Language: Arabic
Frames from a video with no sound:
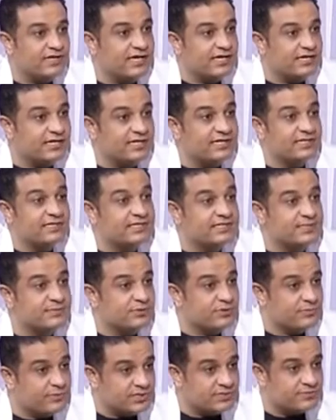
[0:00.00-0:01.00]
لا انك انت
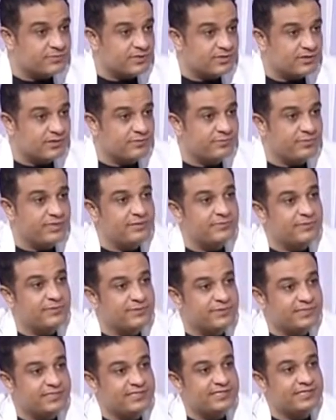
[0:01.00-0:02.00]
سبت بصمه ربنا ما
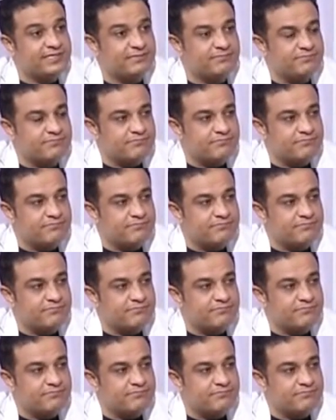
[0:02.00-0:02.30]
بيديك